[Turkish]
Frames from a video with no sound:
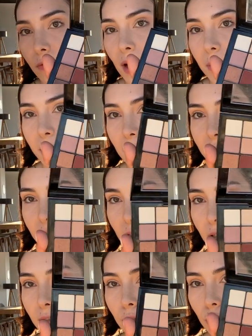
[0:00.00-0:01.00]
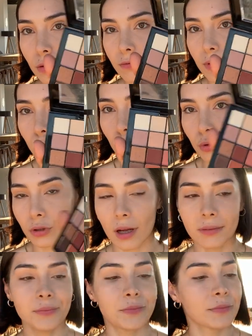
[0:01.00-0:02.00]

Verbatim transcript: far paletini alıyorum ve buradan